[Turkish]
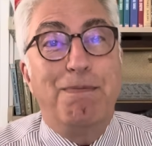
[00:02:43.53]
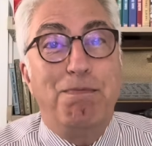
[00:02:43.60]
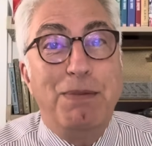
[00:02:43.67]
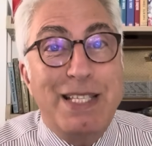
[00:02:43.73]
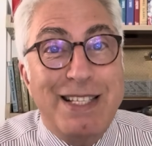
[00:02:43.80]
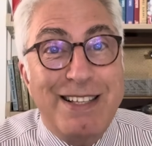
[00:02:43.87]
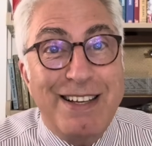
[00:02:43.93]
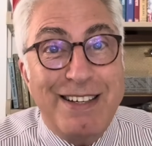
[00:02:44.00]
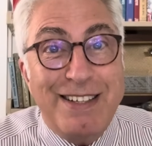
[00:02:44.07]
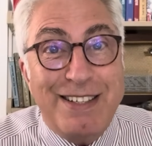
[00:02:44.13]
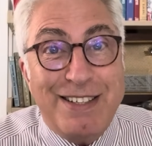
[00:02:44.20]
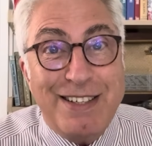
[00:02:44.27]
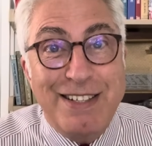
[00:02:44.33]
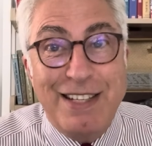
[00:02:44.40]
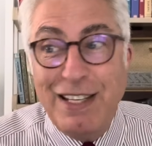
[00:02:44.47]
bizler
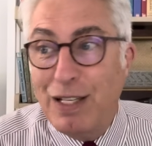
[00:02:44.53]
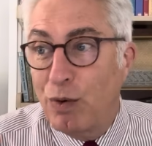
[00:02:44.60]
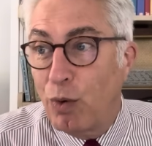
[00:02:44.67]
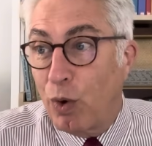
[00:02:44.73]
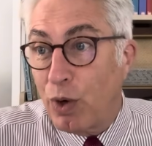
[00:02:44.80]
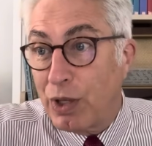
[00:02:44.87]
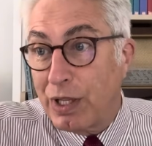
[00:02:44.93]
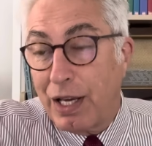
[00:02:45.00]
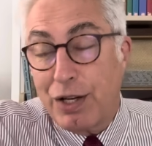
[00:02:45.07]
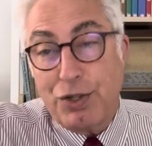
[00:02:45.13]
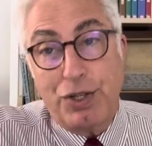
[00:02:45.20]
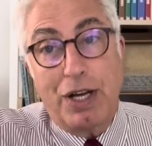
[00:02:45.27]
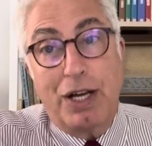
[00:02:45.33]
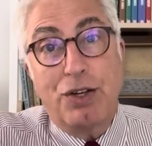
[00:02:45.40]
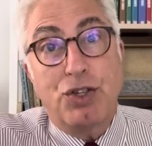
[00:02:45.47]
için değil orada
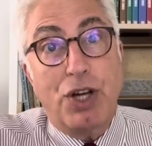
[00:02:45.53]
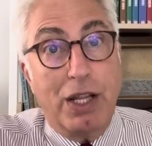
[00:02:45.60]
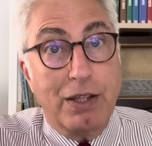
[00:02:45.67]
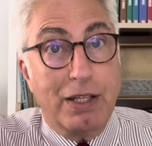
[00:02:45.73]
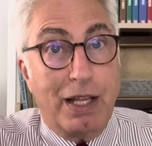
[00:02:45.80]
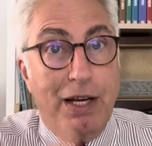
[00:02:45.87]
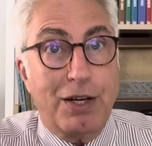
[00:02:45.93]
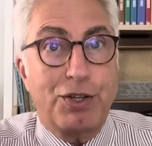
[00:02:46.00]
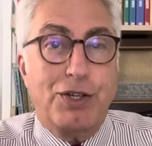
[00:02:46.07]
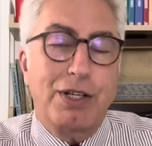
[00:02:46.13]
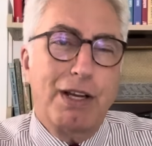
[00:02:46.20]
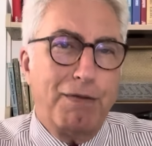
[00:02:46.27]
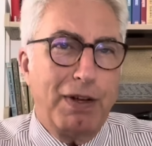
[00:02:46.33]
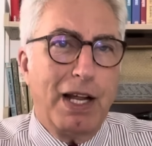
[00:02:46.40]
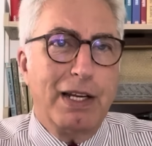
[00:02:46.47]
yaşayan canlılar için
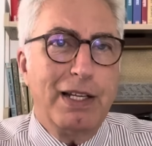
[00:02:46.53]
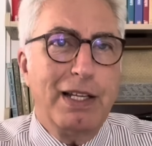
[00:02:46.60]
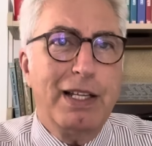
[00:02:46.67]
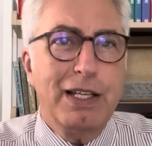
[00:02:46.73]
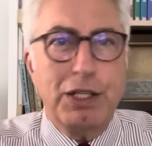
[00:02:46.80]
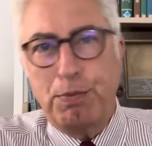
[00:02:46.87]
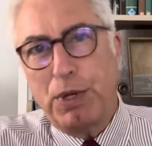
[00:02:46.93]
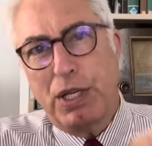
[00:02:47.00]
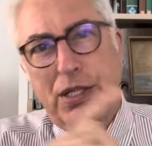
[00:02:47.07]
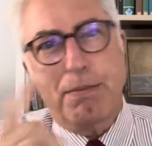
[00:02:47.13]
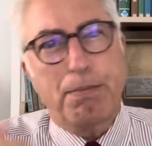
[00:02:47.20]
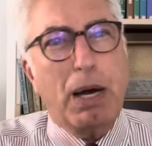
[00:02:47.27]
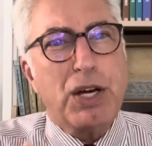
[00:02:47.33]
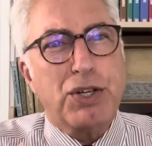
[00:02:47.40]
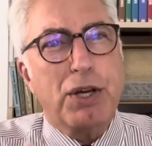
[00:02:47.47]
de filan ilginç bir yazı.
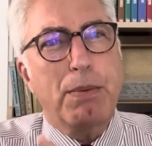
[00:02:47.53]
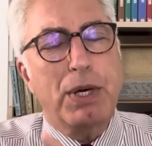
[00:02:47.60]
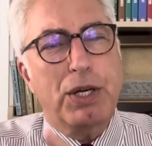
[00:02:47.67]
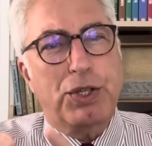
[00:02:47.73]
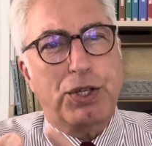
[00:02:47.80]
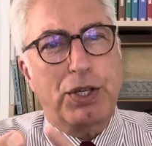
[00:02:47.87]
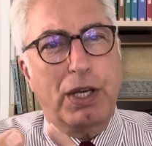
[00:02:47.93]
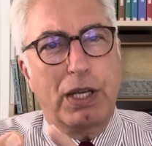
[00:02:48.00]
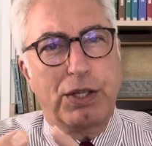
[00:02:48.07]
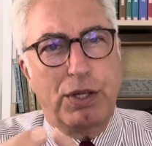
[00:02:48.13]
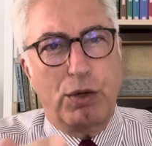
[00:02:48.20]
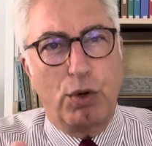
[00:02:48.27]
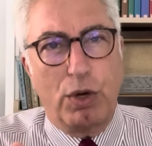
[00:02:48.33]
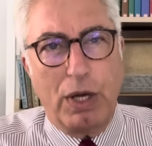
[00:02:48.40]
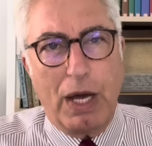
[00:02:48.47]
Başka bir açı
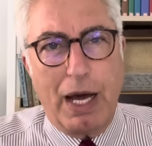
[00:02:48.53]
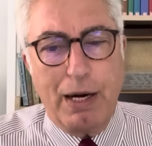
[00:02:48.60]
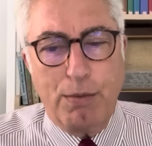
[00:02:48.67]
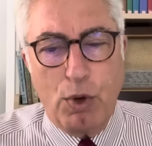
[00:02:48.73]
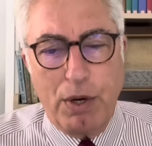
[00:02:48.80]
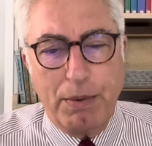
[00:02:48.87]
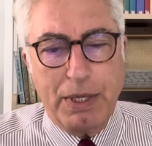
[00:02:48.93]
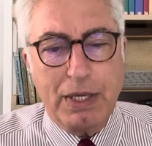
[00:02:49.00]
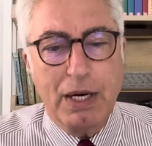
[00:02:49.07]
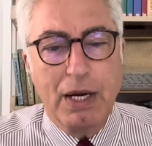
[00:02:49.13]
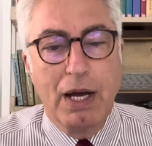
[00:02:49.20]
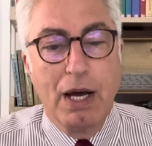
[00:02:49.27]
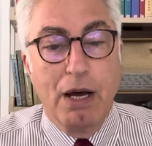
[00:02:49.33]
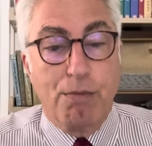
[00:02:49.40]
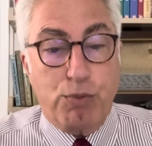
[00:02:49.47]
getiriyor. Yani böyle bir
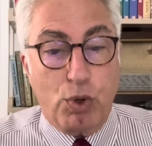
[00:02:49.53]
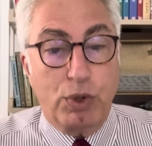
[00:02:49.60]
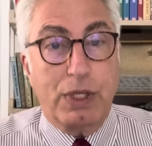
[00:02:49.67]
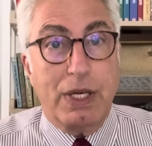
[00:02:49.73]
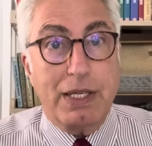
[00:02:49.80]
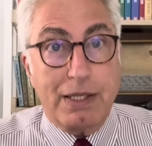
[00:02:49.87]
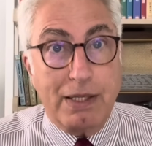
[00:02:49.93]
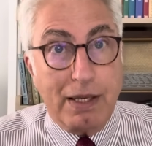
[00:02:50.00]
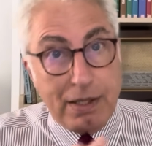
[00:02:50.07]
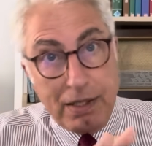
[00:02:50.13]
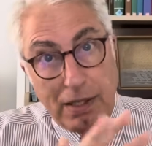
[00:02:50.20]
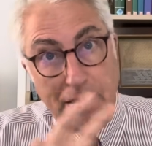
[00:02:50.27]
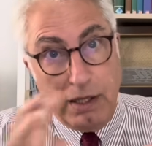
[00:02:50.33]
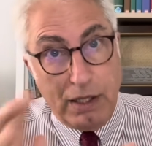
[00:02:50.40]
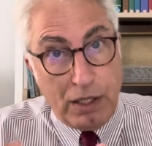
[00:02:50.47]
protest yazı
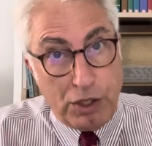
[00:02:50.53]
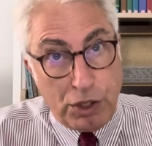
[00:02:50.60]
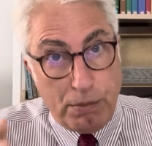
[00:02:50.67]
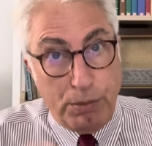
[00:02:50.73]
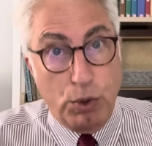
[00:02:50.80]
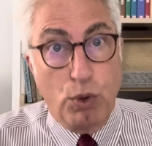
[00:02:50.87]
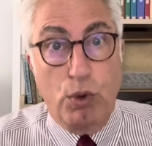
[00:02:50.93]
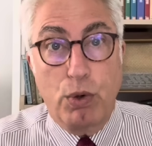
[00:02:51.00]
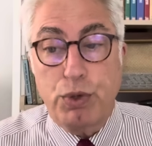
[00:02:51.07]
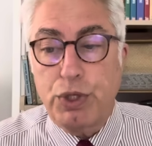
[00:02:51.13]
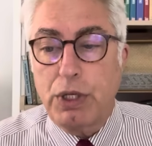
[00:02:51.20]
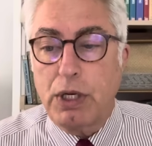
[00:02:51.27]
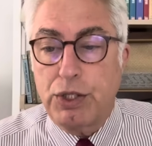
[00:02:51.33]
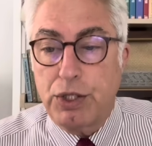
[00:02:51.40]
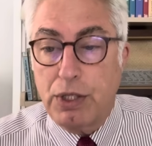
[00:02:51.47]
değil de işi
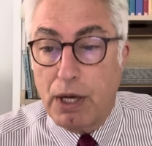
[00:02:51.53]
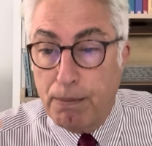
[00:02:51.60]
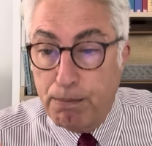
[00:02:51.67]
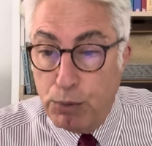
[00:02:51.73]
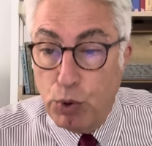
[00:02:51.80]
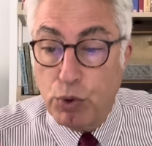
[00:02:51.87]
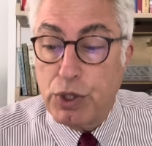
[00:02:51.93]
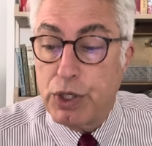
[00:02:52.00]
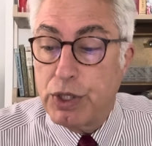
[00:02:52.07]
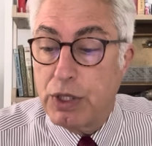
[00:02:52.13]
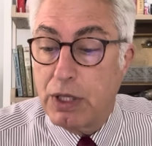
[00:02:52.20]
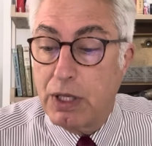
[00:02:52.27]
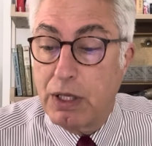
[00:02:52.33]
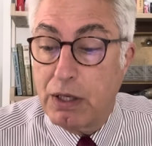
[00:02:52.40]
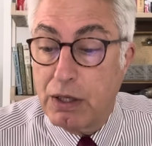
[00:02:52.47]
biyolojik açıdan,
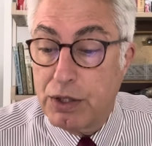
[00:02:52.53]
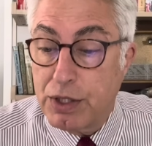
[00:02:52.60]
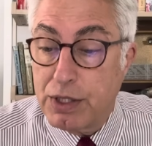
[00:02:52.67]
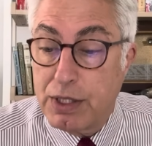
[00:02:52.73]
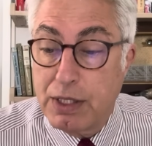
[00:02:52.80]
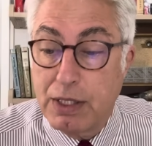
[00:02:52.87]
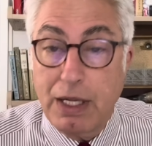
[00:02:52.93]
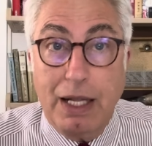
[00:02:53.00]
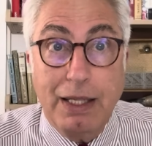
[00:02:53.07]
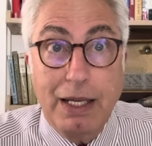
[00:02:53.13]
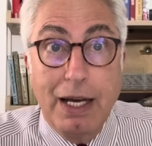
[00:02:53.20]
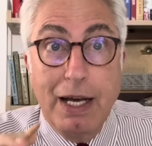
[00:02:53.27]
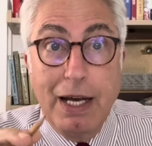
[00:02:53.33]
biyoçeşitlilik açısından